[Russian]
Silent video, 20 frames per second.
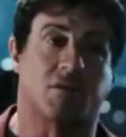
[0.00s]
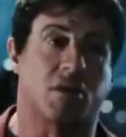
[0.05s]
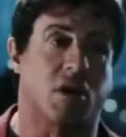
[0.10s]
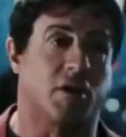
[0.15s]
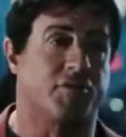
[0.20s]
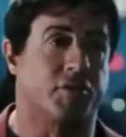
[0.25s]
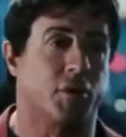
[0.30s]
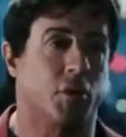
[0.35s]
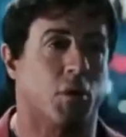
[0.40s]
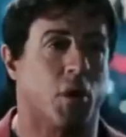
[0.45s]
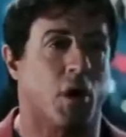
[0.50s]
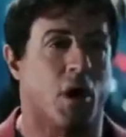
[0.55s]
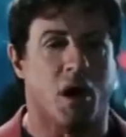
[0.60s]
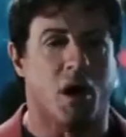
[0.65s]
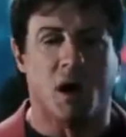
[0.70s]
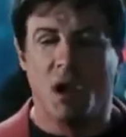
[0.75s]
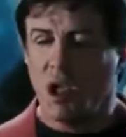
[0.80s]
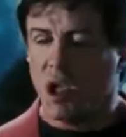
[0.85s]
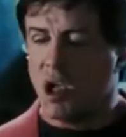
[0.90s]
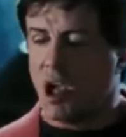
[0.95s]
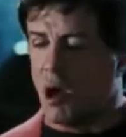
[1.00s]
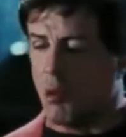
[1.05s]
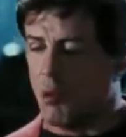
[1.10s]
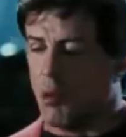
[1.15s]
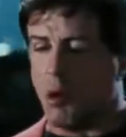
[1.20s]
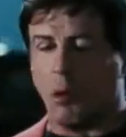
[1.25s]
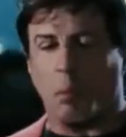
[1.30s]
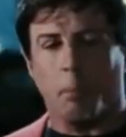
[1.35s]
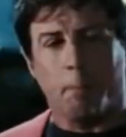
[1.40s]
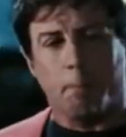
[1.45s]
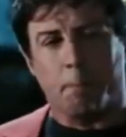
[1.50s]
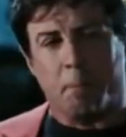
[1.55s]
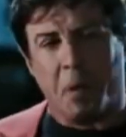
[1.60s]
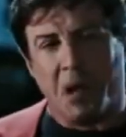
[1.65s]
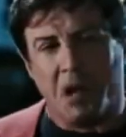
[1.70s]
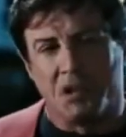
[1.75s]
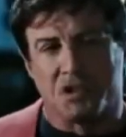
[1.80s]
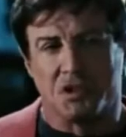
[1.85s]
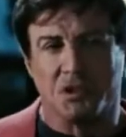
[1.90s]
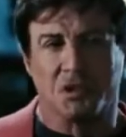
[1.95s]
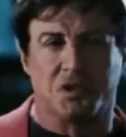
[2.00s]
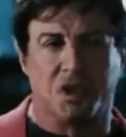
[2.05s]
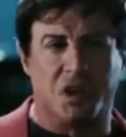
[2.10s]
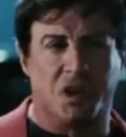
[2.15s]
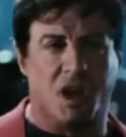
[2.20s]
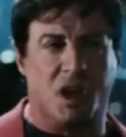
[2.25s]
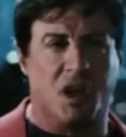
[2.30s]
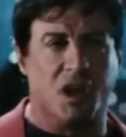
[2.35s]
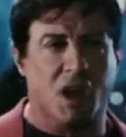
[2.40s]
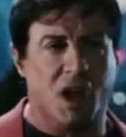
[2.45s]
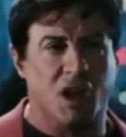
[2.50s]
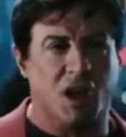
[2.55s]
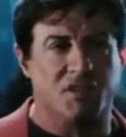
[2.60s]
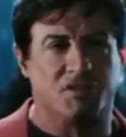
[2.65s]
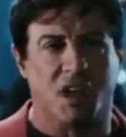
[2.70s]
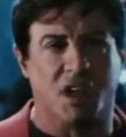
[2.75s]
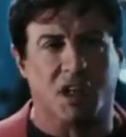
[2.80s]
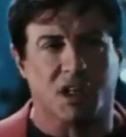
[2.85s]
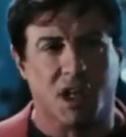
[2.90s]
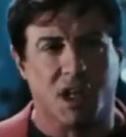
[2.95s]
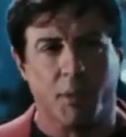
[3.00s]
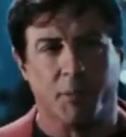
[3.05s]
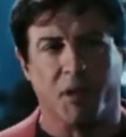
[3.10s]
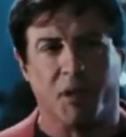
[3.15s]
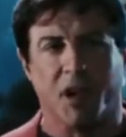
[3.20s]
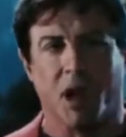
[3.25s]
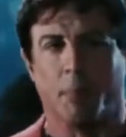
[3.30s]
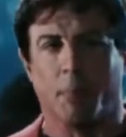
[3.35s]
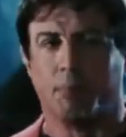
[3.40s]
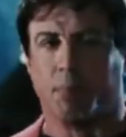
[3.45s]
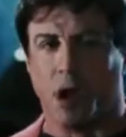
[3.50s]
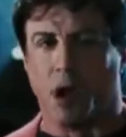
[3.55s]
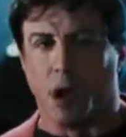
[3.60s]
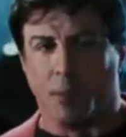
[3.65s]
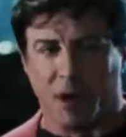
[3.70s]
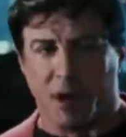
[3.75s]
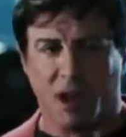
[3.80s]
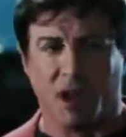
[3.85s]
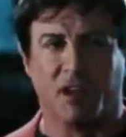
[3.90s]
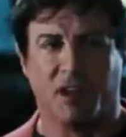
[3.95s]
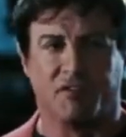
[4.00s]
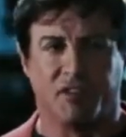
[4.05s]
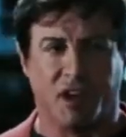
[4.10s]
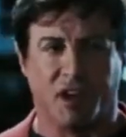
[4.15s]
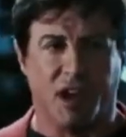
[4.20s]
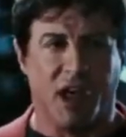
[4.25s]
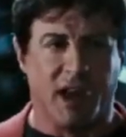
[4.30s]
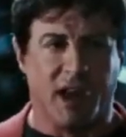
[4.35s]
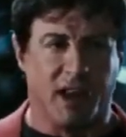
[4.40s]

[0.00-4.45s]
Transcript: И если только дашь слабину, он опрокинет с такой силой тебя, что больше уже